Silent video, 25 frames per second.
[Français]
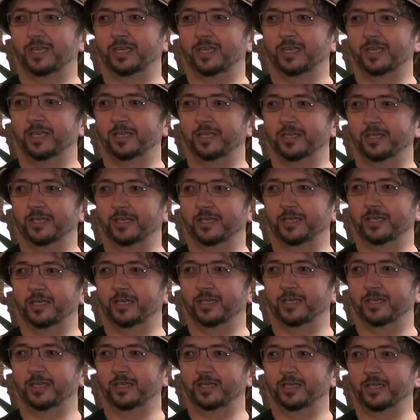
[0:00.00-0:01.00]
Et,
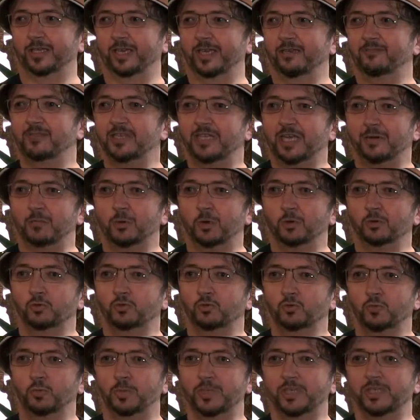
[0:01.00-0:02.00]
et évidemment,
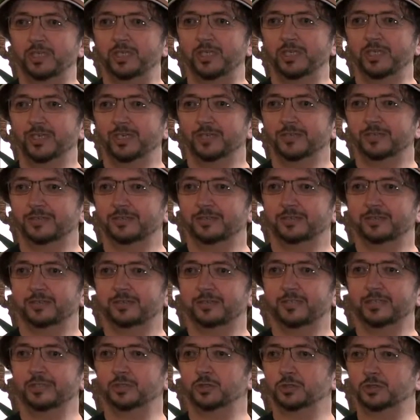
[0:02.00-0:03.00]
d'oublier
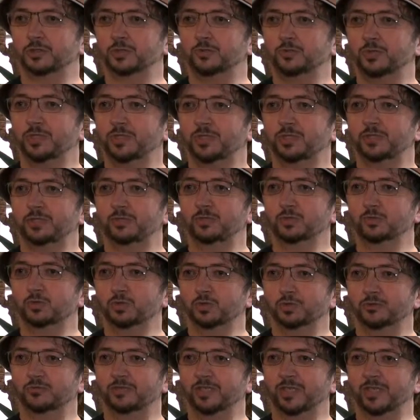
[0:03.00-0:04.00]
qui je suis, d'où
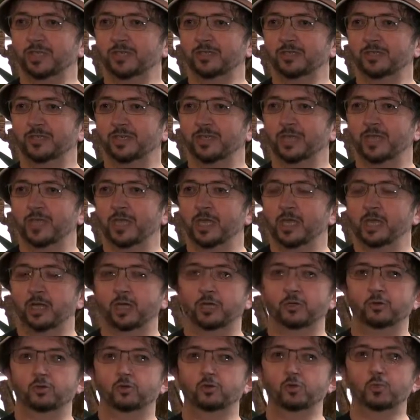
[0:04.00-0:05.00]
je viens,
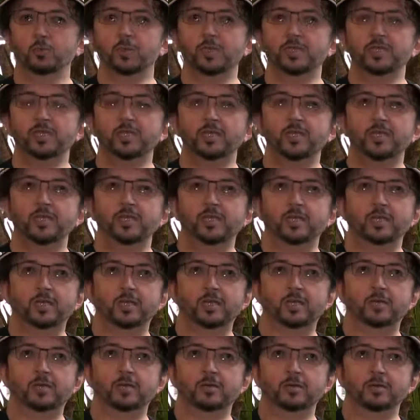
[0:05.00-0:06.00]
d'oublier
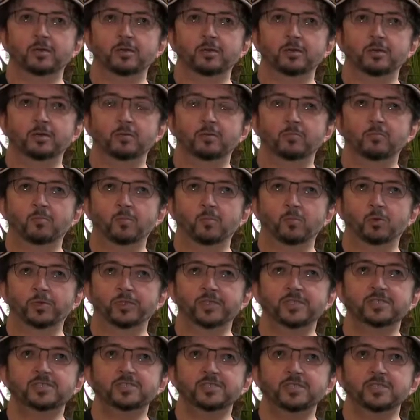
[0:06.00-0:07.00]
euh, mon
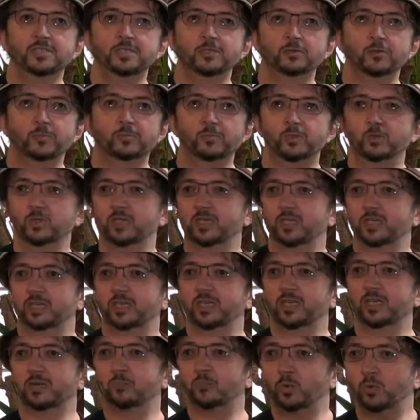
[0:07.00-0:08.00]
désir d'obtenir
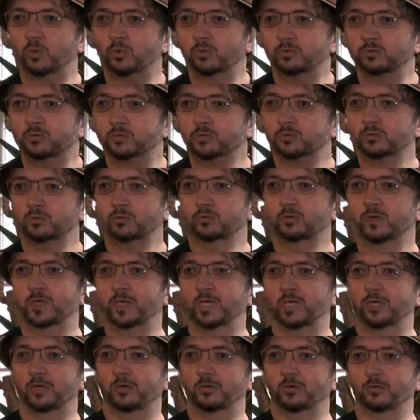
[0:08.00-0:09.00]
des réponses ou,
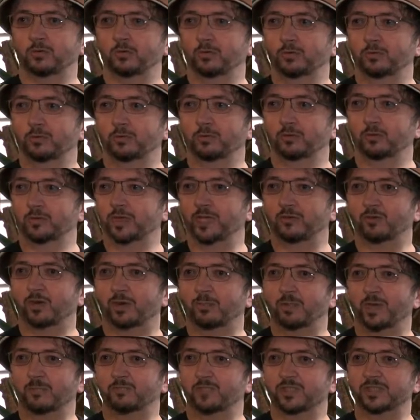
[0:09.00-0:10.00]

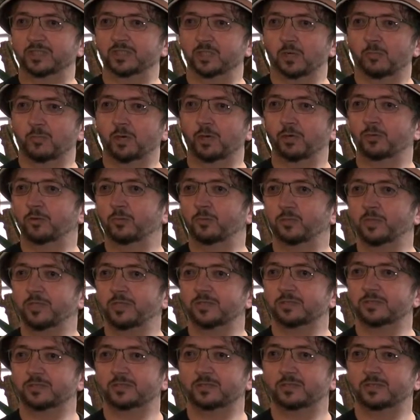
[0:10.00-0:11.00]
d'avoir même des semblants de
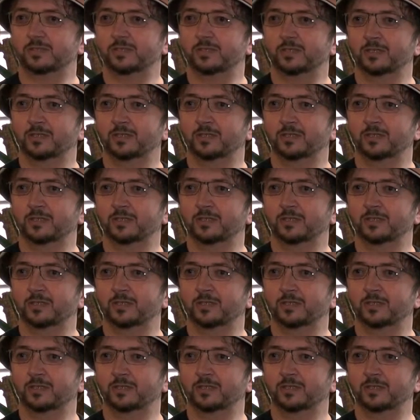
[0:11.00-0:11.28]
pistes.